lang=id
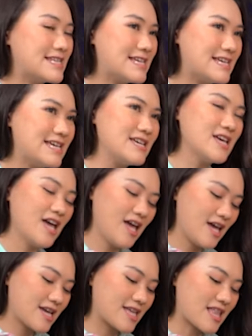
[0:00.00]
ini
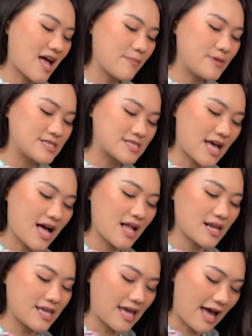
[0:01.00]
kita
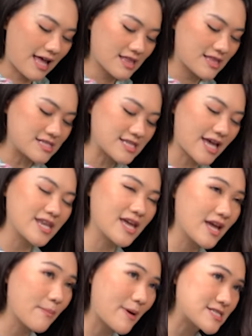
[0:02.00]
bisa lihat
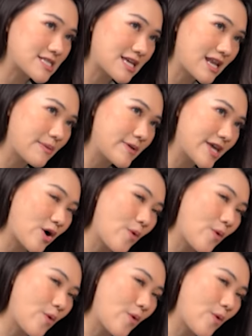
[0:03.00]
desainnya yang pastinya lebih